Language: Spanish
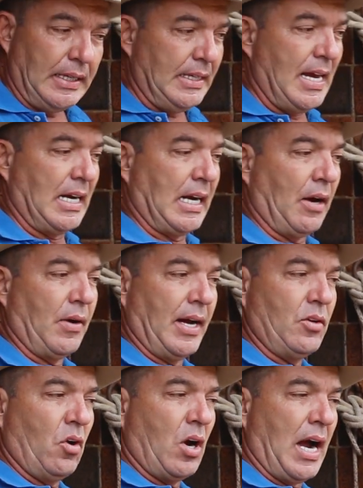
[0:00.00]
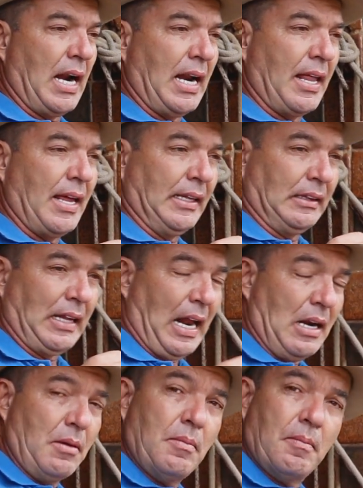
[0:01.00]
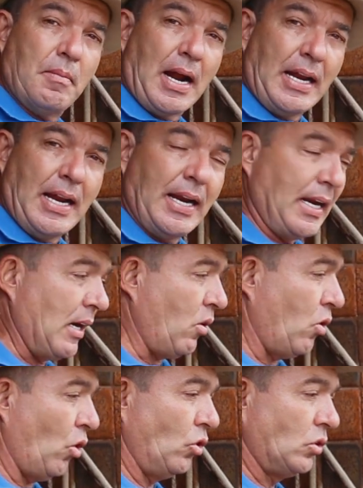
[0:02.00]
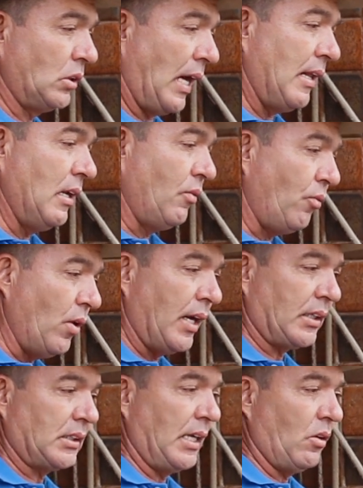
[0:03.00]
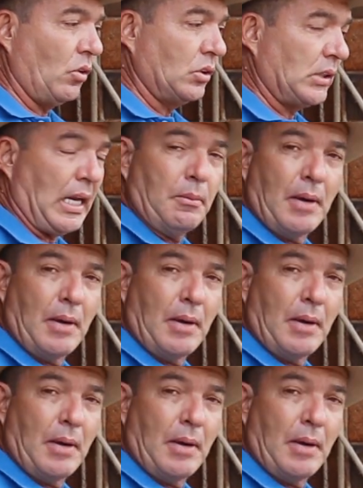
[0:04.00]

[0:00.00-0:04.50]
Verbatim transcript: y el caballo jala de tal manera, con tal fuerza y con tal